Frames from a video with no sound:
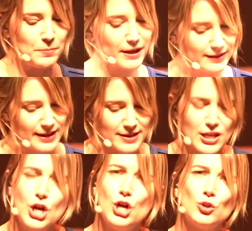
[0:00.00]

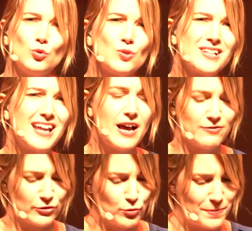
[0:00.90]
Partners, tout
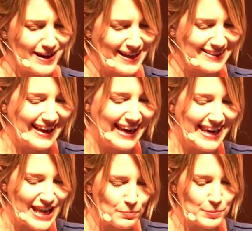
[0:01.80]
cela va vous paraître
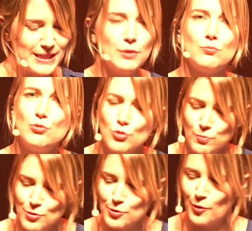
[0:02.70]
limpide,
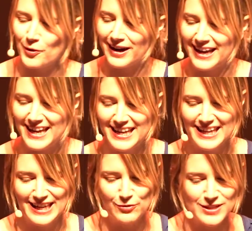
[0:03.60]
beaucoup plus concret,
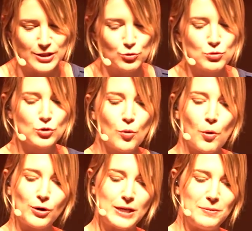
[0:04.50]
et vous allez tout de suite
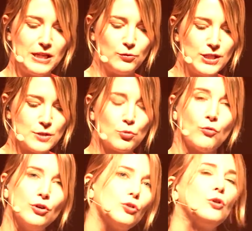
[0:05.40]
comprendre les bénéfices
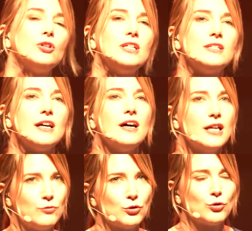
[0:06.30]
pour votre quotidien
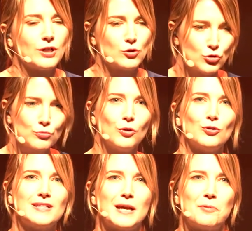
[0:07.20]
et votre réseau. Je vous
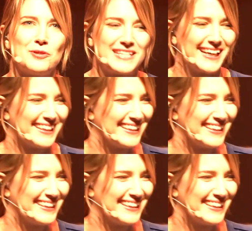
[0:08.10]
demande de les applaudir.